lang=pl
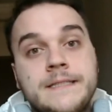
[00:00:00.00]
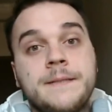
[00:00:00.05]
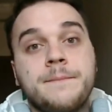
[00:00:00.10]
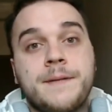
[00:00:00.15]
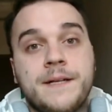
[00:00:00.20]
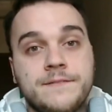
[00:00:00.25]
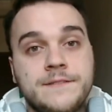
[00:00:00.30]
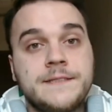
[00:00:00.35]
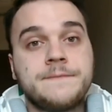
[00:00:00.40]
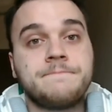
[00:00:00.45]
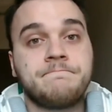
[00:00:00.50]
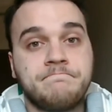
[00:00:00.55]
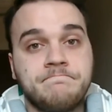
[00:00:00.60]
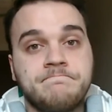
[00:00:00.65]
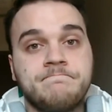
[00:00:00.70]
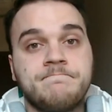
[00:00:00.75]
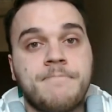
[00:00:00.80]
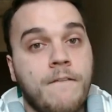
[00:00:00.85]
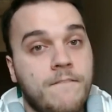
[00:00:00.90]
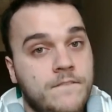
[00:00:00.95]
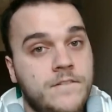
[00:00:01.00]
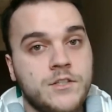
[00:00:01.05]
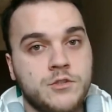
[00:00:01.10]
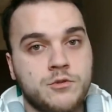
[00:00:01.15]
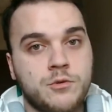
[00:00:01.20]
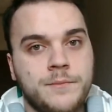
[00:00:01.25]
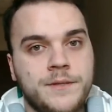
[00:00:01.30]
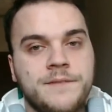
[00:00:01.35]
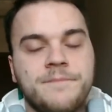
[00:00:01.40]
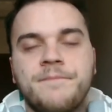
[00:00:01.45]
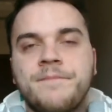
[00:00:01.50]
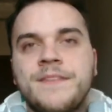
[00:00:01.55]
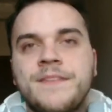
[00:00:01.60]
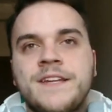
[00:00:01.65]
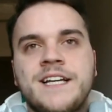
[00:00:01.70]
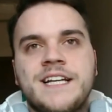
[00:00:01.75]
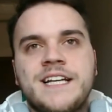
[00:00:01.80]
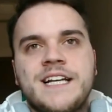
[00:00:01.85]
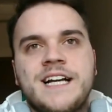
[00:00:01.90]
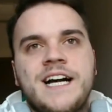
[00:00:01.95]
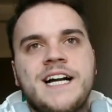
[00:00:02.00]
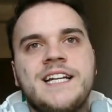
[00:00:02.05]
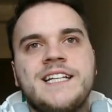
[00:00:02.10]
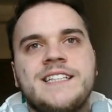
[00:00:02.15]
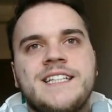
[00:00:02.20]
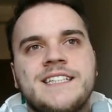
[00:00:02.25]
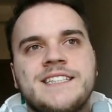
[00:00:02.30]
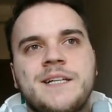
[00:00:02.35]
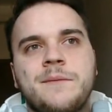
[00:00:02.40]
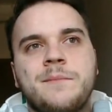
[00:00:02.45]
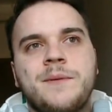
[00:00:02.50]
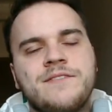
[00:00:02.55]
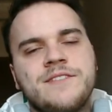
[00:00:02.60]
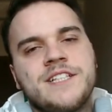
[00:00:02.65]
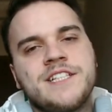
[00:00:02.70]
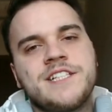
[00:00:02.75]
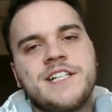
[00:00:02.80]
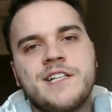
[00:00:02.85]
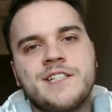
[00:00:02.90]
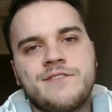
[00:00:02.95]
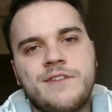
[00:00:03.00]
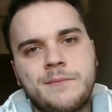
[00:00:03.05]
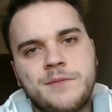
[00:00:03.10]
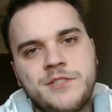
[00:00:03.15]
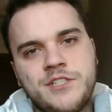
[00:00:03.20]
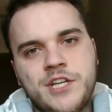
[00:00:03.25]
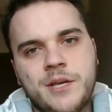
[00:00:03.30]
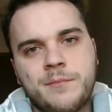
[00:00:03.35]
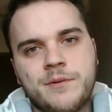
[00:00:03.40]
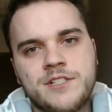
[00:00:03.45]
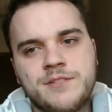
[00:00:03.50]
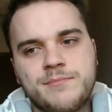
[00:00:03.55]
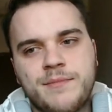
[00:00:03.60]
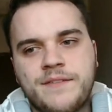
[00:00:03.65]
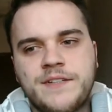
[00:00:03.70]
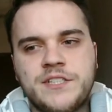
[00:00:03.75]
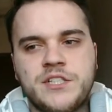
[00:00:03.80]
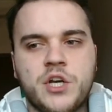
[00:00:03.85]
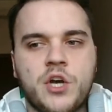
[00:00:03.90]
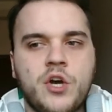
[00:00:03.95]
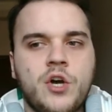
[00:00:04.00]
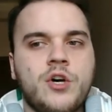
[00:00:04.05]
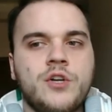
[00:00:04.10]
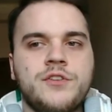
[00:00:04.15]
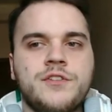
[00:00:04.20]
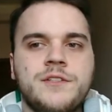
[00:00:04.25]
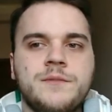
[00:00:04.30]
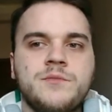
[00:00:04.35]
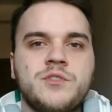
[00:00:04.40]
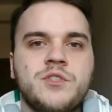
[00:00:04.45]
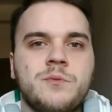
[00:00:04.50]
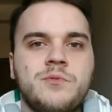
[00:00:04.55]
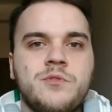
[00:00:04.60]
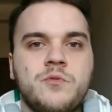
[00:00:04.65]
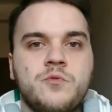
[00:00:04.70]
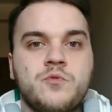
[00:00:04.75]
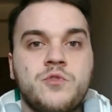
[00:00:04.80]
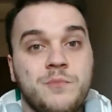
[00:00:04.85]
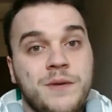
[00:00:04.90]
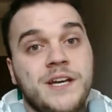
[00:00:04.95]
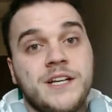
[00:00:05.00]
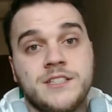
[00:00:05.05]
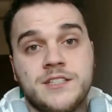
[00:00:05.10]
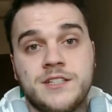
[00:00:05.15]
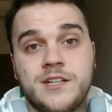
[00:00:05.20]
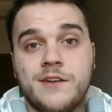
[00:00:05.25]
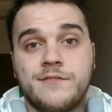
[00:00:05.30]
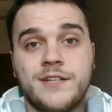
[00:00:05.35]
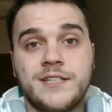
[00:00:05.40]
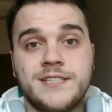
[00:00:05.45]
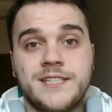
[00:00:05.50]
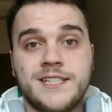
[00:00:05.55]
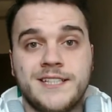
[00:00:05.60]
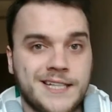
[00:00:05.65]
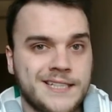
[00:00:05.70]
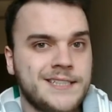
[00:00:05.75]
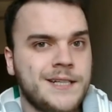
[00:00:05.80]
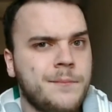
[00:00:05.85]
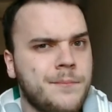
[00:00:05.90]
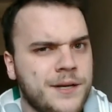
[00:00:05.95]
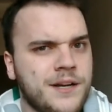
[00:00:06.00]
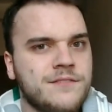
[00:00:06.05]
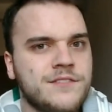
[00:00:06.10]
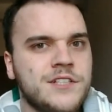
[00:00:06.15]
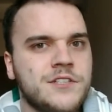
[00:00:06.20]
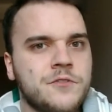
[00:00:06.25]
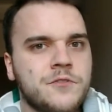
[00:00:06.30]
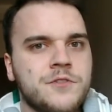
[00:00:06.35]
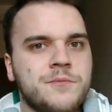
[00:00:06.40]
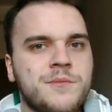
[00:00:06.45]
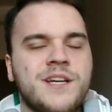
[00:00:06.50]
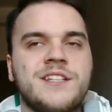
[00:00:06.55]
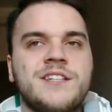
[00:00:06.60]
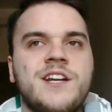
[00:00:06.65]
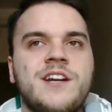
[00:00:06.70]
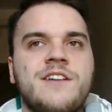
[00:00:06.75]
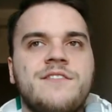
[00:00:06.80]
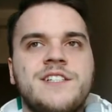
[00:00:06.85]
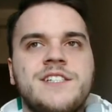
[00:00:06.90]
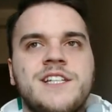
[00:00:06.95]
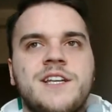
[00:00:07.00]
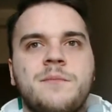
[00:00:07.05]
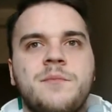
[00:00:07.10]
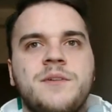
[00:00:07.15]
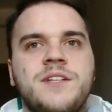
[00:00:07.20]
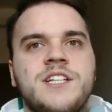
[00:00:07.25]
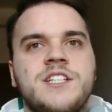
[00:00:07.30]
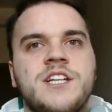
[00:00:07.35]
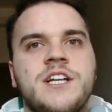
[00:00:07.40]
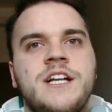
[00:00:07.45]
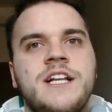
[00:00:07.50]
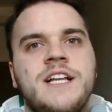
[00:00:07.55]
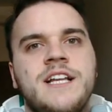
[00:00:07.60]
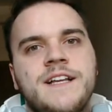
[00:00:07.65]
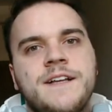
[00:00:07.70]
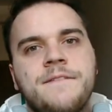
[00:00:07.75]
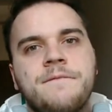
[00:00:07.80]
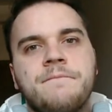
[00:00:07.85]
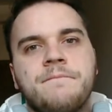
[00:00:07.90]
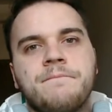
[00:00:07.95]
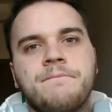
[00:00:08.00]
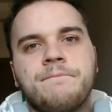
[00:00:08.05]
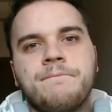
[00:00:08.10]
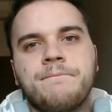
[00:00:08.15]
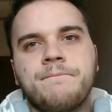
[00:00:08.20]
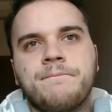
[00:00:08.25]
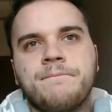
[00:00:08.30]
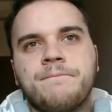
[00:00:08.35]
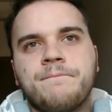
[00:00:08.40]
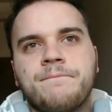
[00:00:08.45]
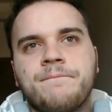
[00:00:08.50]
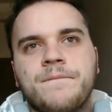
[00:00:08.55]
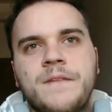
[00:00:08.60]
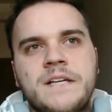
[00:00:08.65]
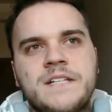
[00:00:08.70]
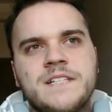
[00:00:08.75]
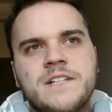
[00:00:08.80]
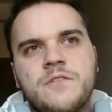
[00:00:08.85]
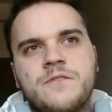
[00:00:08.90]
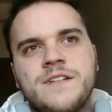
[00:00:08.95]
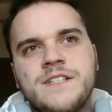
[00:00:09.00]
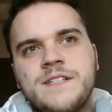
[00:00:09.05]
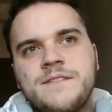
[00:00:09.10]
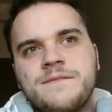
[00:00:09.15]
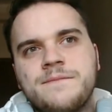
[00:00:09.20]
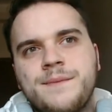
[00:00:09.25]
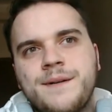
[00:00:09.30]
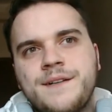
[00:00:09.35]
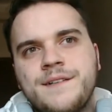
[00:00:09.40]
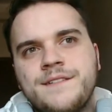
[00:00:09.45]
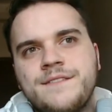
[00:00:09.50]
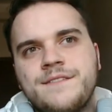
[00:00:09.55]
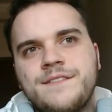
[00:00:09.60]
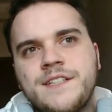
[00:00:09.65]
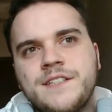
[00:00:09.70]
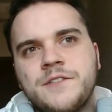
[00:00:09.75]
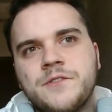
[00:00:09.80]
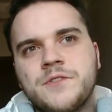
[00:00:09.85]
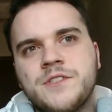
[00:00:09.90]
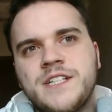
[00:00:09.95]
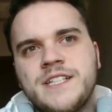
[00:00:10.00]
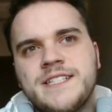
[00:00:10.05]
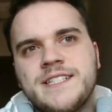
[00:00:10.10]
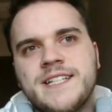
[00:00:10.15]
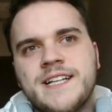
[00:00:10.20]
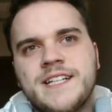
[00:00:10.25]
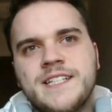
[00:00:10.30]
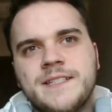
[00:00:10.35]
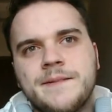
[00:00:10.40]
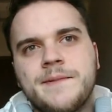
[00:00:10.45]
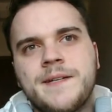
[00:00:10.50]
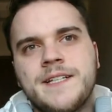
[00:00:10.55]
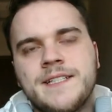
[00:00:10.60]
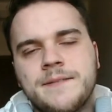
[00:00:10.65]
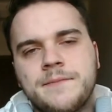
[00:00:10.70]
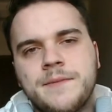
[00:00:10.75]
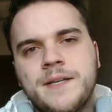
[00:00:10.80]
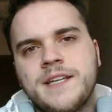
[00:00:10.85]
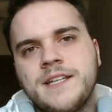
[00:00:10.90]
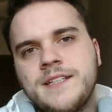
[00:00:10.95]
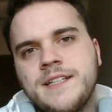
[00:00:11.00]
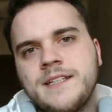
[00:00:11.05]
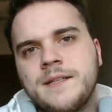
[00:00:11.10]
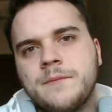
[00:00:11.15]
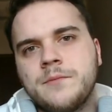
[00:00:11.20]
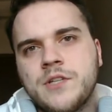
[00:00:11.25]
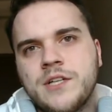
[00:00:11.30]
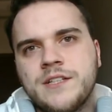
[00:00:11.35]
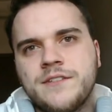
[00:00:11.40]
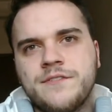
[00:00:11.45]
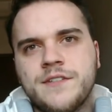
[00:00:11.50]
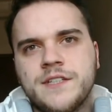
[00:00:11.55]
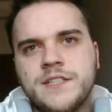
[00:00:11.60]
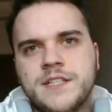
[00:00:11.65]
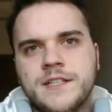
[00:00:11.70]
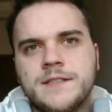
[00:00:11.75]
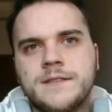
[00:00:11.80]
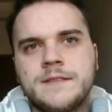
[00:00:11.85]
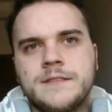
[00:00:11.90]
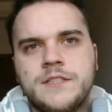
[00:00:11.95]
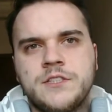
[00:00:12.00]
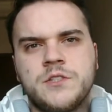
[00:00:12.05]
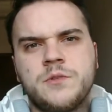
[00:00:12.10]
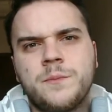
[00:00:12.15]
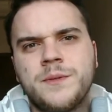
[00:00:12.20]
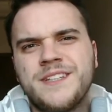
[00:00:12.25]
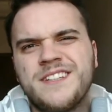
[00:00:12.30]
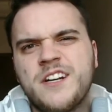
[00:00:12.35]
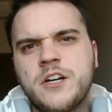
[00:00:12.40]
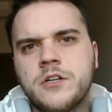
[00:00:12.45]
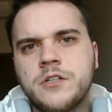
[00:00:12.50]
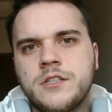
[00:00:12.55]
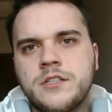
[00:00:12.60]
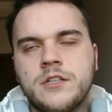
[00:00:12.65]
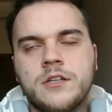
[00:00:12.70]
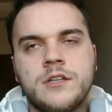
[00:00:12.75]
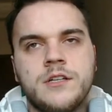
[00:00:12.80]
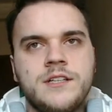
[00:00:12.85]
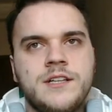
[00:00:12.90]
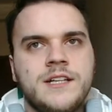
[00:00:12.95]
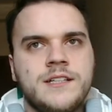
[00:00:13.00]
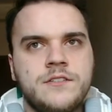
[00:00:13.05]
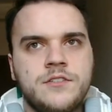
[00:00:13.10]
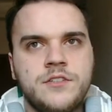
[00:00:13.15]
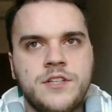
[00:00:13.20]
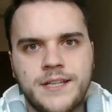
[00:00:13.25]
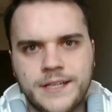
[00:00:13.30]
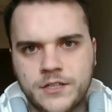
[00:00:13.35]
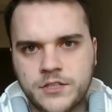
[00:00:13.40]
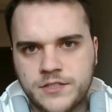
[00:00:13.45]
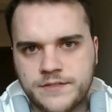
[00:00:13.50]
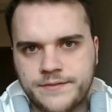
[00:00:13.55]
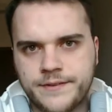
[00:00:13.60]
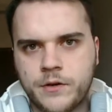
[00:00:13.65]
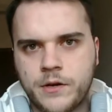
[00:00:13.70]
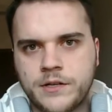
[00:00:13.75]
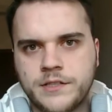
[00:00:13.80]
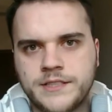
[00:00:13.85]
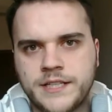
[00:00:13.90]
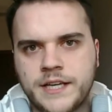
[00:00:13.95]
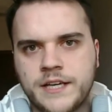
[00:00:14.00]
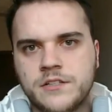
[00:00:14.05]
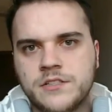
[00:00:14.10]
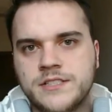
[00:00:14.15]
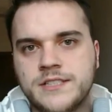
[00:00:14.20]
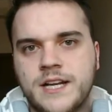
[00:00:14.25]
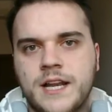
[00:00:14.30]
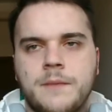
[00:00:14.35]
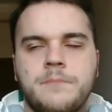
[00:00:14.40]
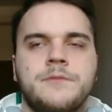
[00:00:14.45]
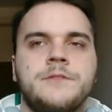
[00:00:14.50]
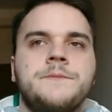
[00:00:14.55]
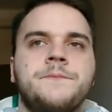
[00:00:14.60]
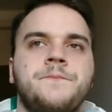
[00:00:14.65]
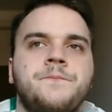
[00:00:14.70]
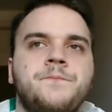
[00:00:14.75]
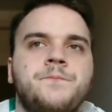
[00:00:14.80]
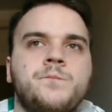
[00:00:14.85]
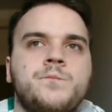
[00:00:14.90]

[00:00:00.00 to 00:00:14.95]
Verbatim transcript: Naprawdę, wyszło mi. Ale tak naprawdę chciałem z wami dzisiaj porozmawiać o tym, żeby się uśmiechać trochę więcej. Tak naprawdę się uśmiechać trochę więcej, ponieważ zauważam fajną rzecz za każdym razem, jak idę na przykład, wiecie, gdzieś do Biedronki, do Lidla, do jakiegoś zwykłego takiego sklepu